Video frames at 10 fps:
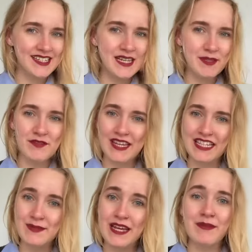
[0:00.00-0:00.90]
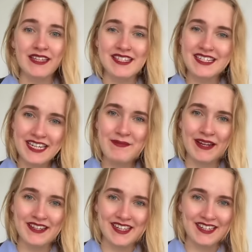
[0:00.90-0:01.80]
Deshalb sind wir jetzt mit einem ganzen Team
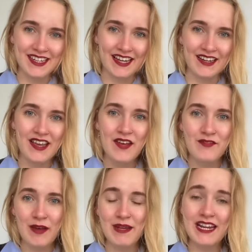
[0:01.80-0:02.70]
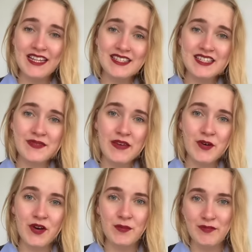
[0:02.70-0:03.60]
an der Sache dran. Wir haben in den letzten
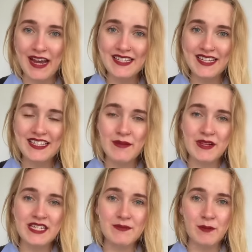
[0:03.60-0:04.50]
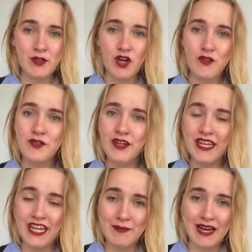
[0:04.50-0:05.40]
zwei Wochen Beweise gesammelt, mit
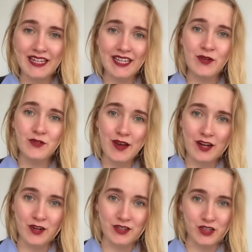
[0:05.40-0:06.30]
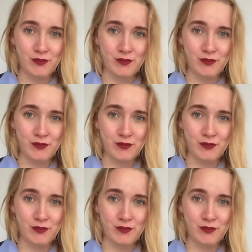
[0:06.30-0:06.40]
Betroffenen, ehemaligen und Fachleuten